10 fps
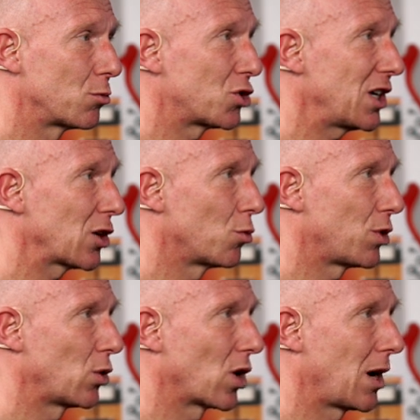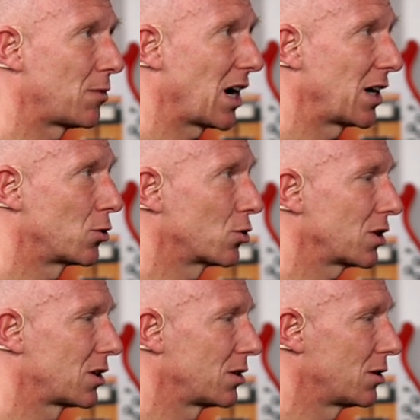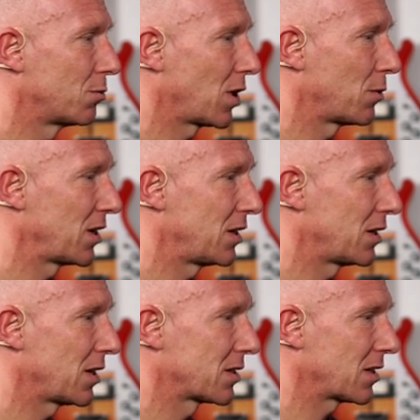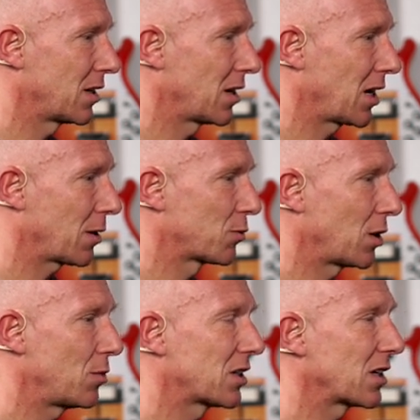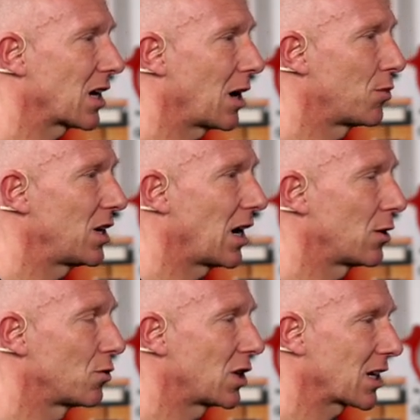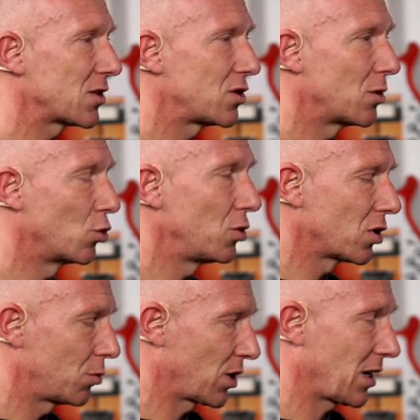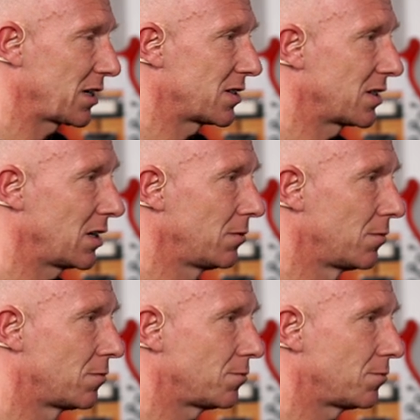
im Stereopanorama eingucken. Ich äh, mache mal hier das äh, Adapter Metric AB an und da kannst du hier im unteren Bereich sehen,